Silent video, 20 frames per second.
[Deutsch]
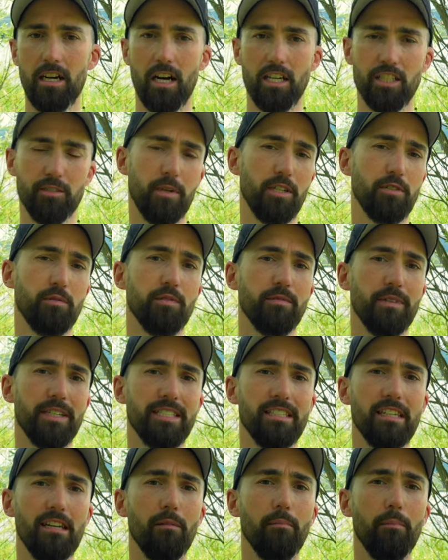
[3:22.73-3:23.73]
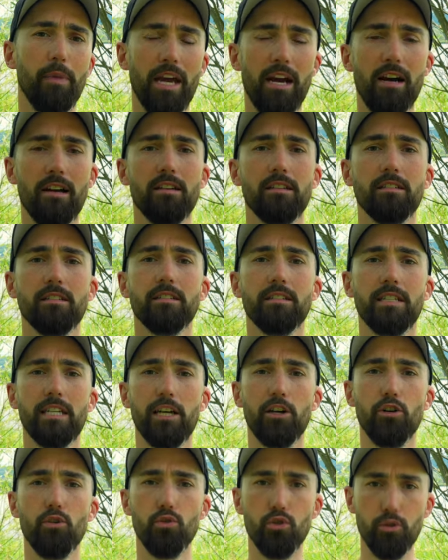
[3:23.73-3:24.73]
Also beispielsweise in den Bergen ist es
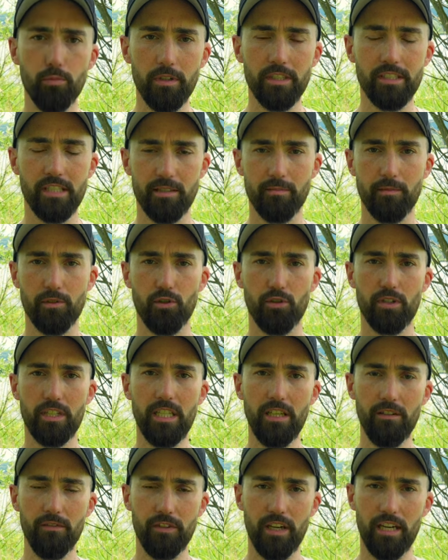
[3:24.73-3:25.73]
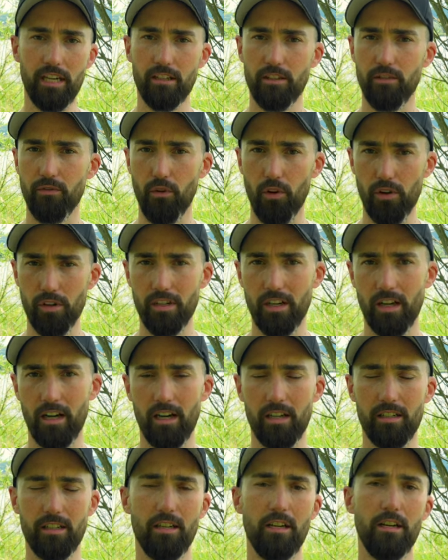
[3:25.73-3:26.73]
eher üblich, dass man dort tief hängende Wolken
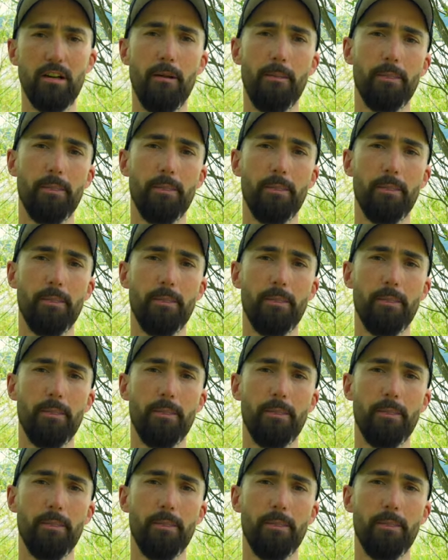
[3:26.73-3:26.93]
hat,